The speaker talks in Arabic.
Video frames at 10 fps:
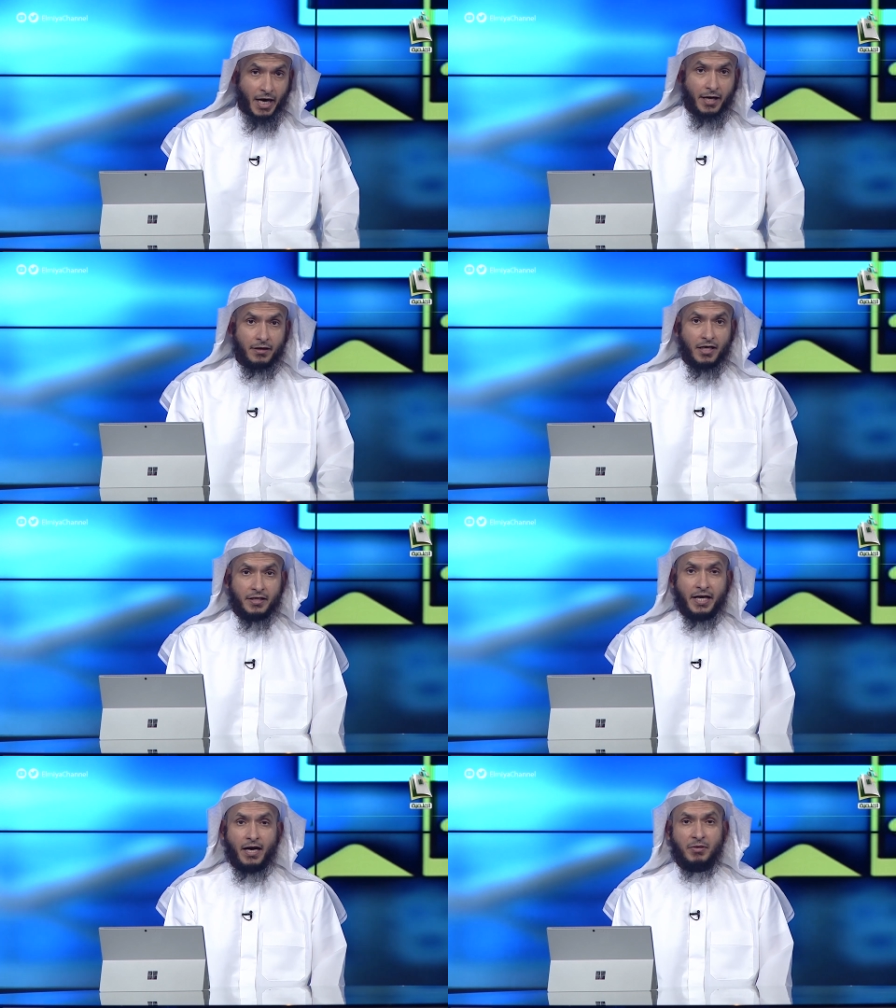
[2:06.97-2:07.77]
أن
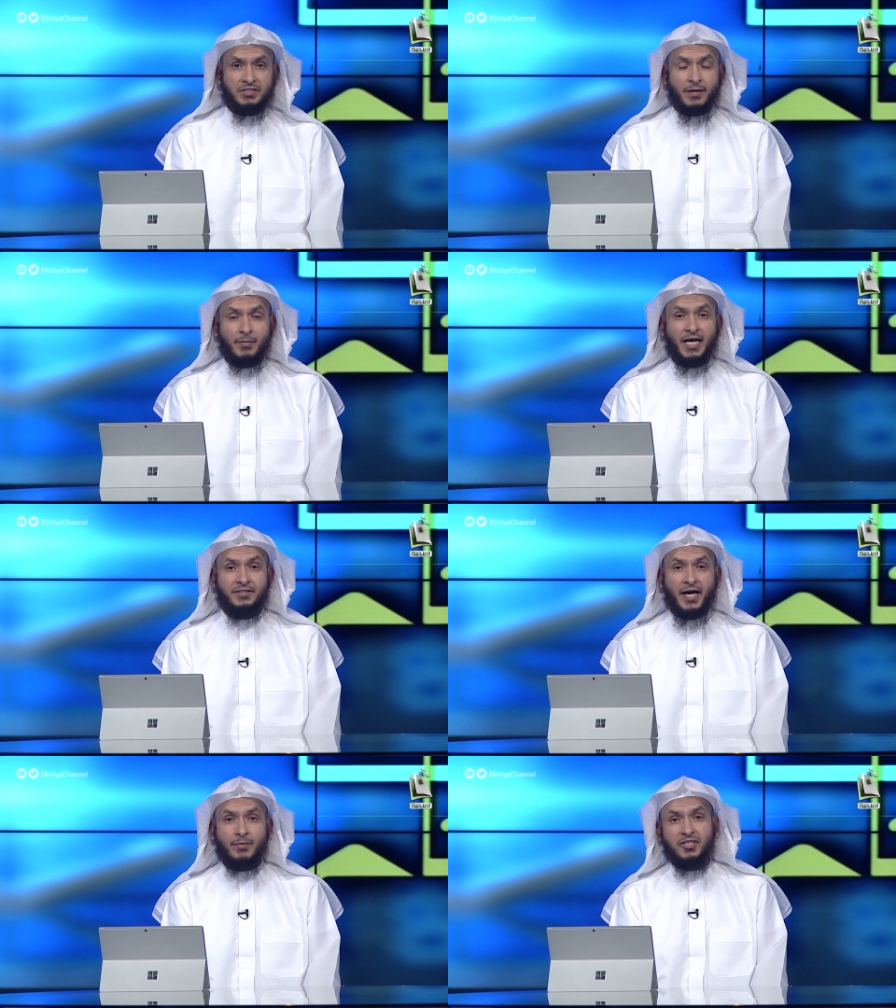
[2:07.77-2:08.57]
الكعبة ما
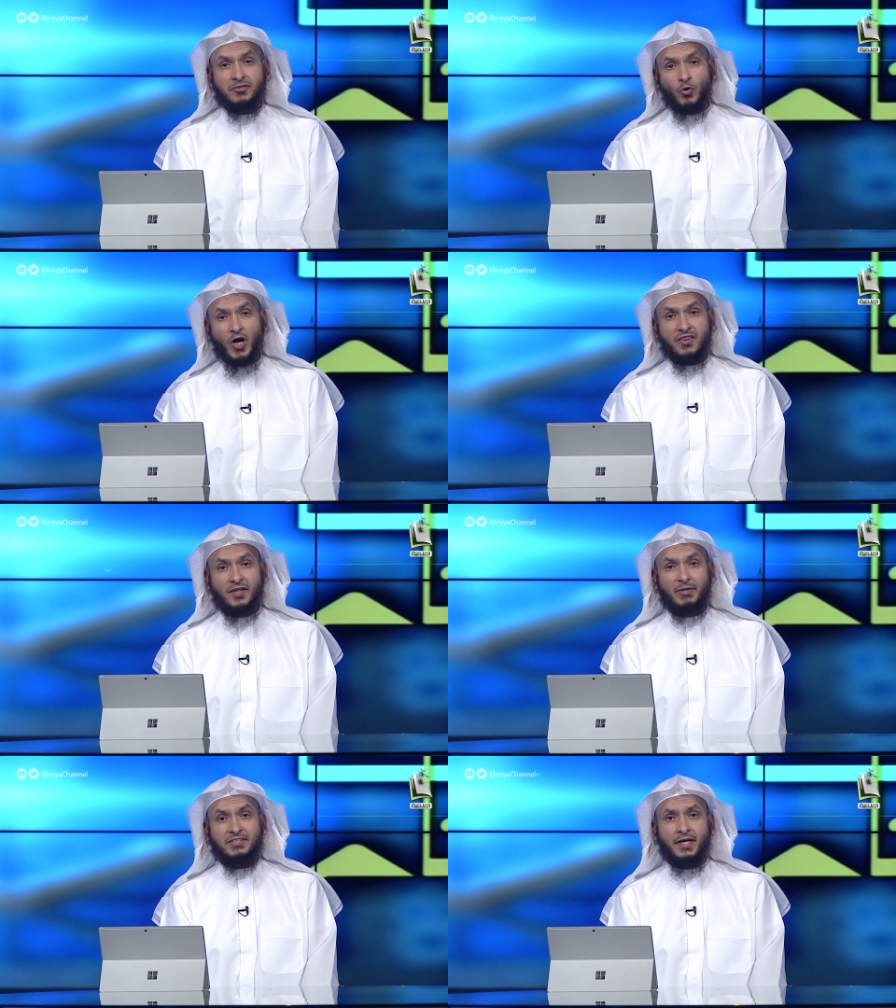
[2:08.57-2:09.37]
دامت
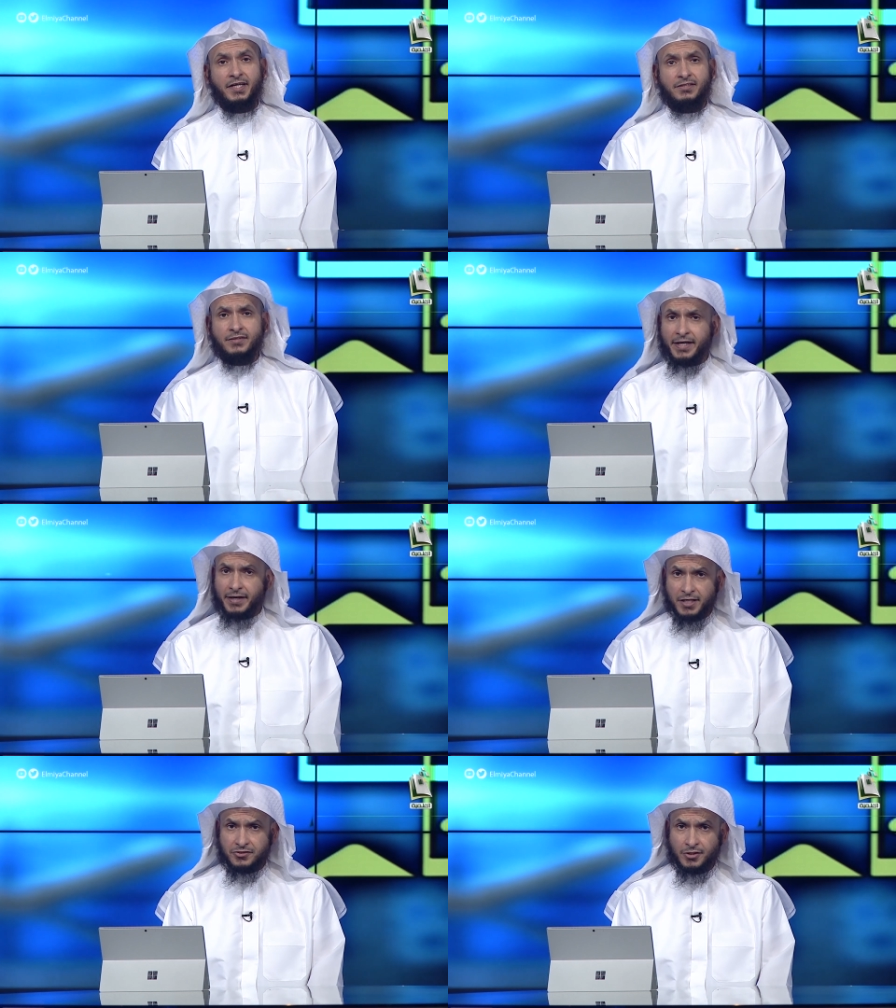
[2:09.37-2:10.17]
معظمة عند
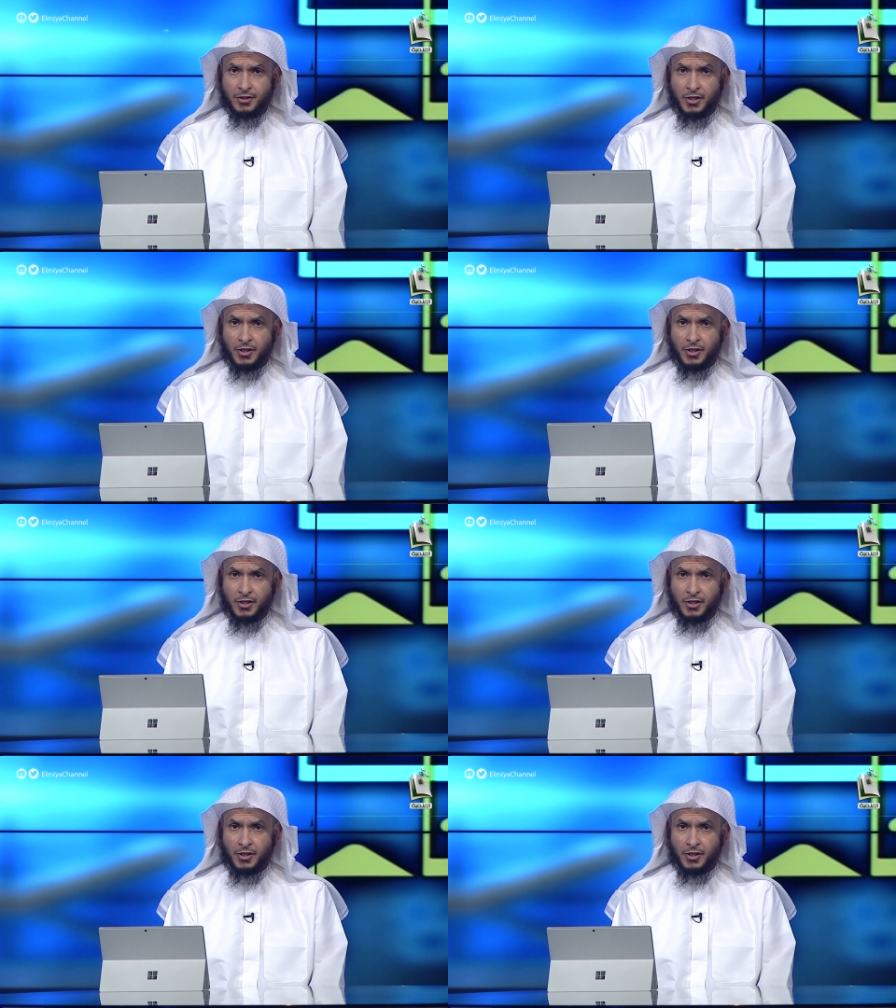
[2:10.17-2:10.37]
الناس